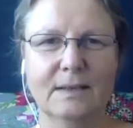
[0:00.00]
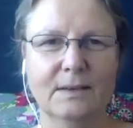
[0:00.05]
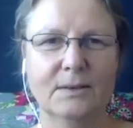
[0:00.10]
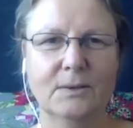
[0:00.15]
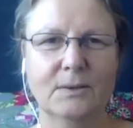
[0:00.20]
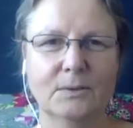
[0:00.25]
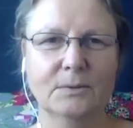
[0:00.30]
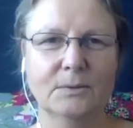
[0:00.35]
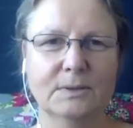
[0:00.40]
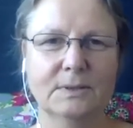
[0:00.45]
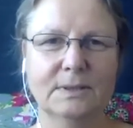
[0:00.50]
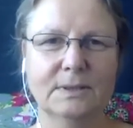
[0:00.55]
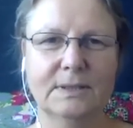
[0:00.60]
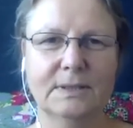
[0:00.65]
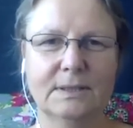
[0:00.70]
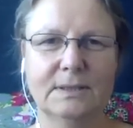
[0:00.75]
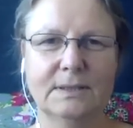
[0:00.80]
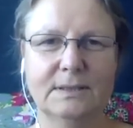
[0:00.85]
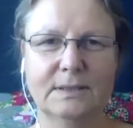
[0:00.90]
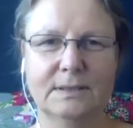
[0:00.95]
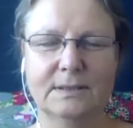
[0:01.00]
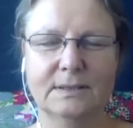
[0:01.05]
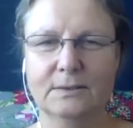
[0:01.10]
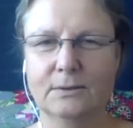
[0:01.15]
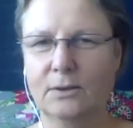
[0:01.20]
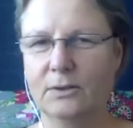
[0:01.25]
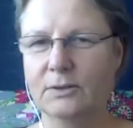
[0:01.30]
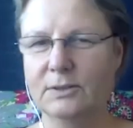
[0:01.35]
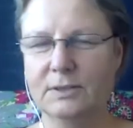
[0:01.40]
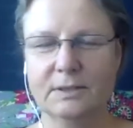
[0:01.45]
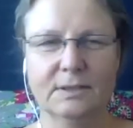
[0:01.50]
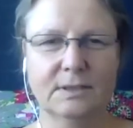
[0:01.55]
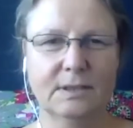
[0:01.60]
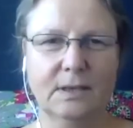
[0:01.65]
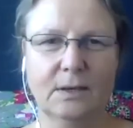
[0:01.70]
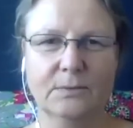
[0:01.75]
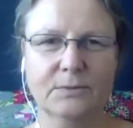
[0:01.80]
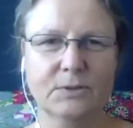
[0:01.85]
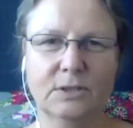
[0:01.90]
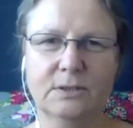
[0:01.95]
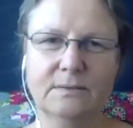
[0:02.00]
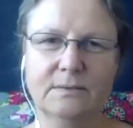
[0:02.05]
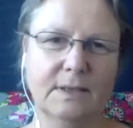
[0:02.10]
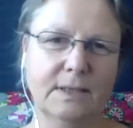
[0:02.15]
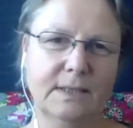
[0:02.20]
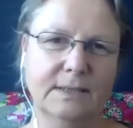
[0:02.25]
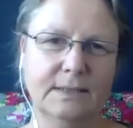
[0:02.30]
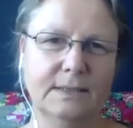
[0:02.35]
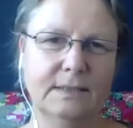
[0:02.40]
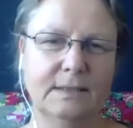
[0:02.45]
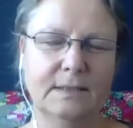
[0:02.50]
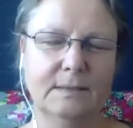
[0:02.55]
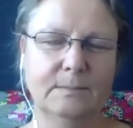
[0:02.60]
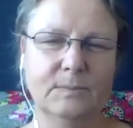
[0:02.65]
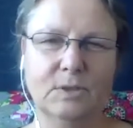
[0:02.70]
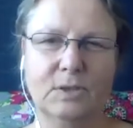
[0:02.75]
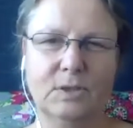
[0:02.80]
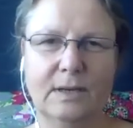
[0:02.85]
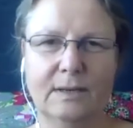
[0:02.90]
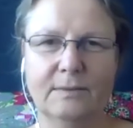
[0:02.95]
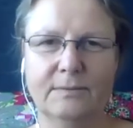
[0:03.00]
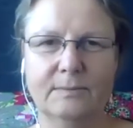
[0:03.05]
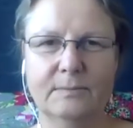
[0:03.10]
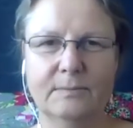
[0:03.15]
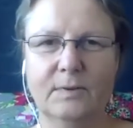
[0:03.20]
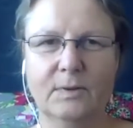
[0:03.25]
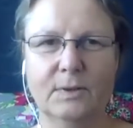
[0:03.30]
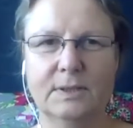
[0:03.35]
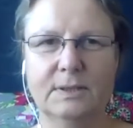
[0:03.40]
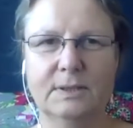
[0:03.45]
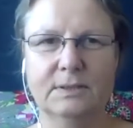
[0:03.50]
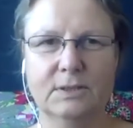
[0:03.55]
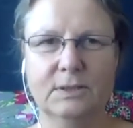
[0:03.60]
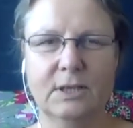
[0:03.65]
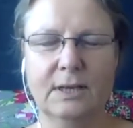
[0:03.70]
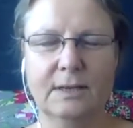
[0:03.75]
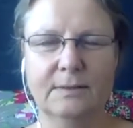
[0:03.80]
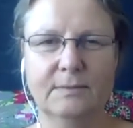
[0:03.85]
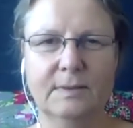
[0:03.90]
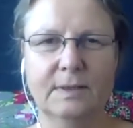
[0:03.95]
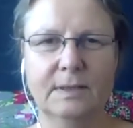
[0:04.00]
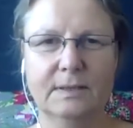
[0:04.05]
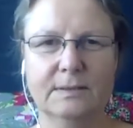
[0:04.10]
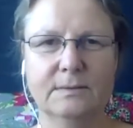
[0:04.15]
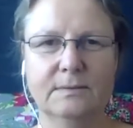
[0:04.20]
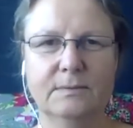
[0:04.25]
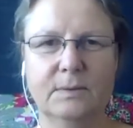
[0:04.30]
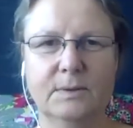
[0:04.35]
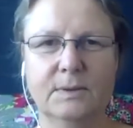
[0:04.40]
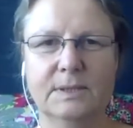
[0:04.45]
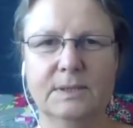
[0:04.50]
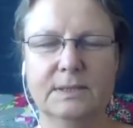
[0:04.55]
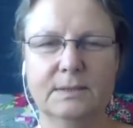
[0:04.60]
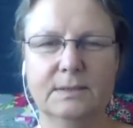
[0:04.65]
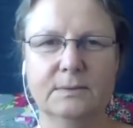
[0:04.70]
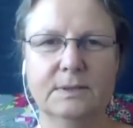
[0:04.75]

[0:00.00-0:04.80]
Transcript: und ich konnte nicht aufstehen, weil ich ihn eben schlafen, wollt, schlafen lassen wollte.